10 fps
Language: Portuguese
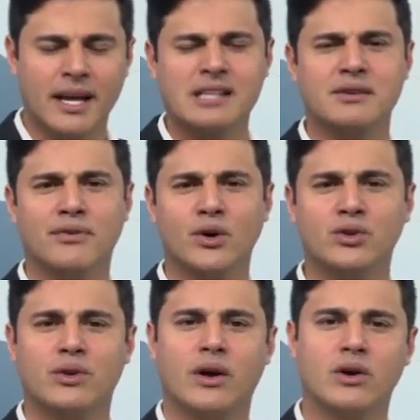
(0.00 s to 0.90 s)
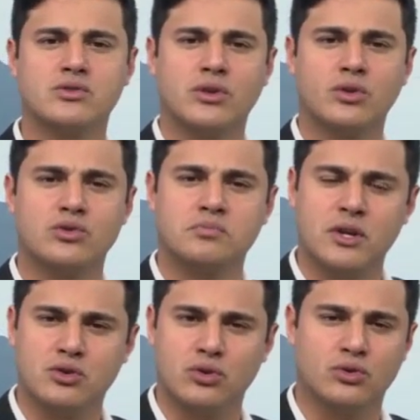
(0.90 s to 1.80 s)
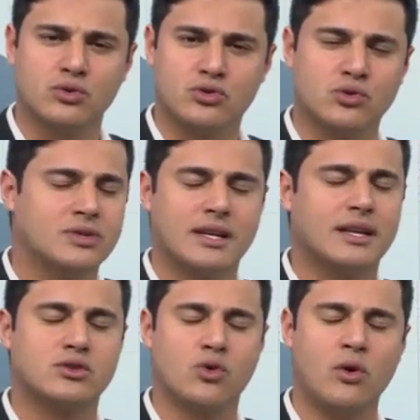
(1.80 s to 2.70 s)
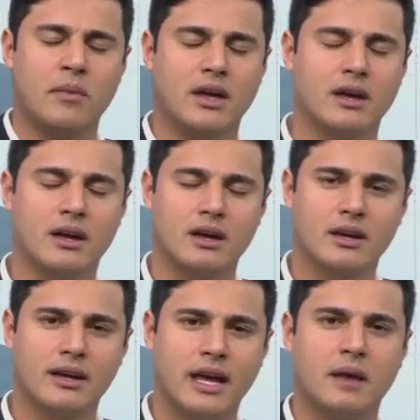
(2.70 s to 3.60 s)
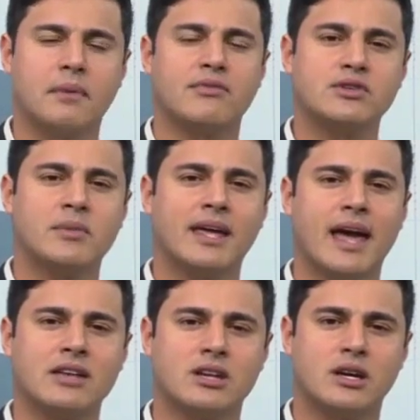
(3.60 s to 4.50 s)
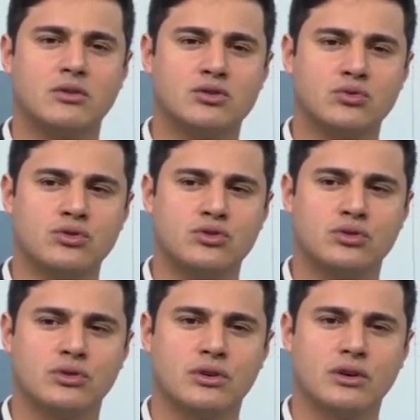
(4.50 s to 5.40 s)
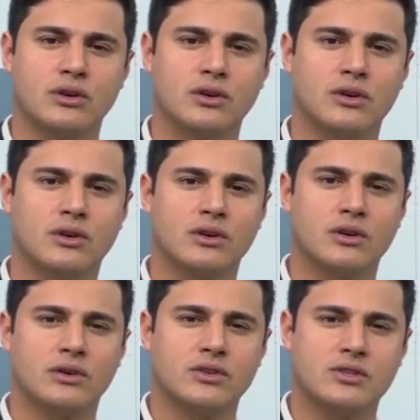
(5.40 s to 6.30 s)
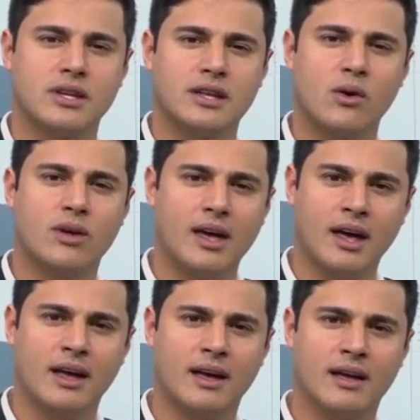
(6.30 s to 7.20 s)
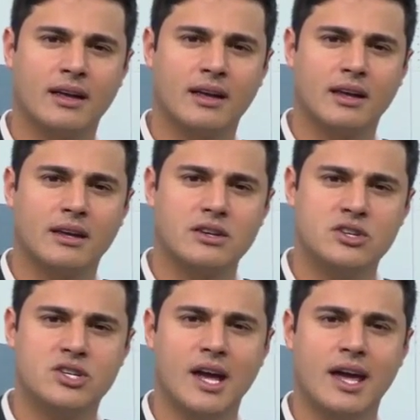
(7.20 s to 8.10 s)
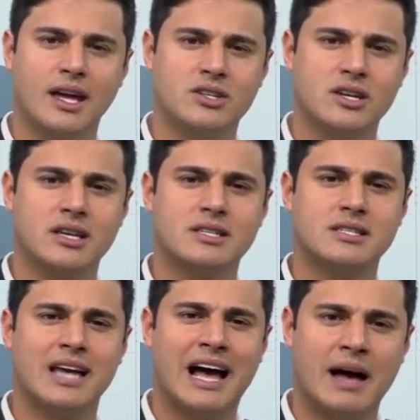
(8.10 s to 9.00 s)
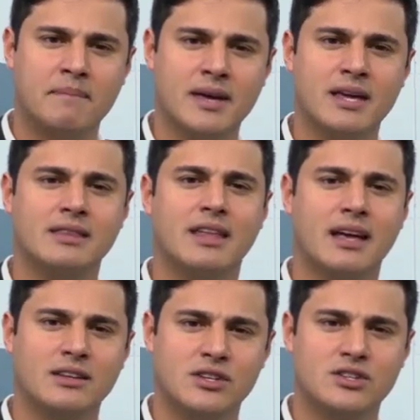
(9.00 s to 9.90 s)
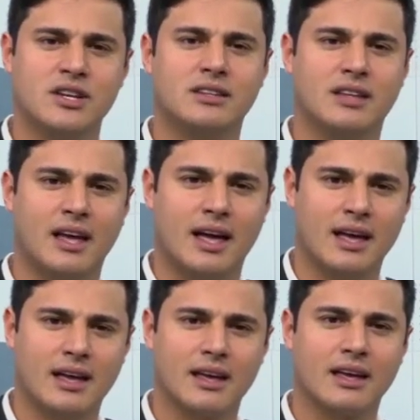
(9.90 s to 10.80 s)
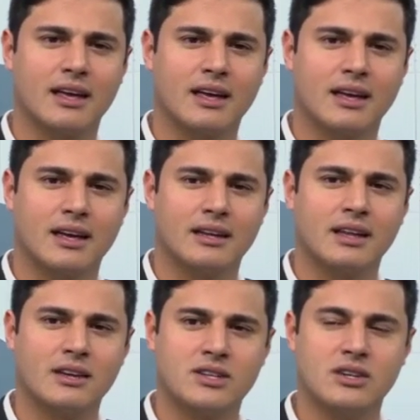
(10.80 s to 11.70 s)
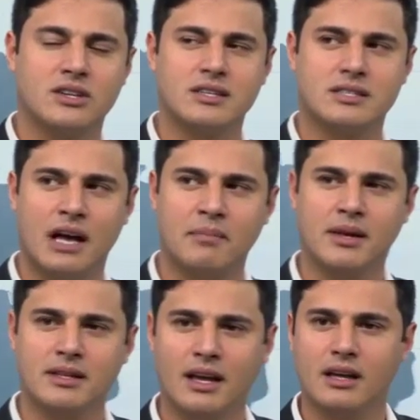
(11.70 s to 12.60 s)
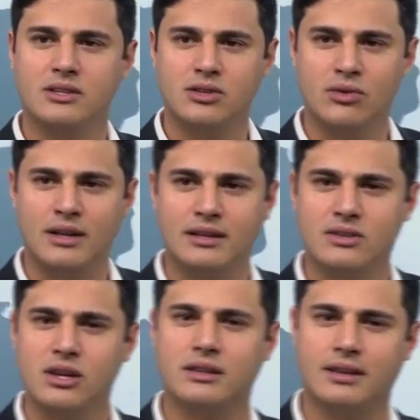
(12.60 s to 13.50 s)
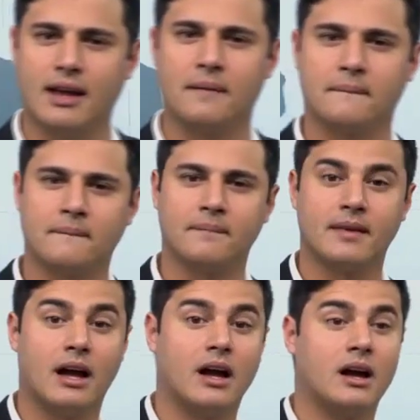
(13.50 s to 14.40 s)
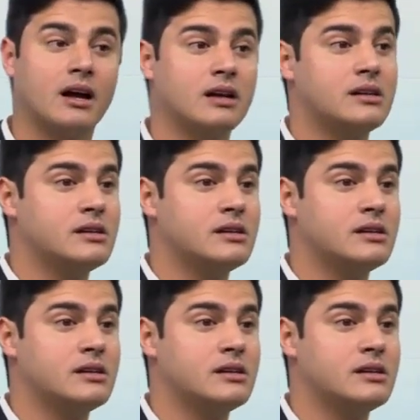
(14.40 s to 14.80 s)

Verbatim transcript: Por que, que você falou do negócio do que os bichos, dos os ETs comem? Que era para fazer uma enquete aqui no estúdio? Diz que tem o quê? Gente que sabe e entende de ET. Tem gente que sabe entende do, de ET. Ah.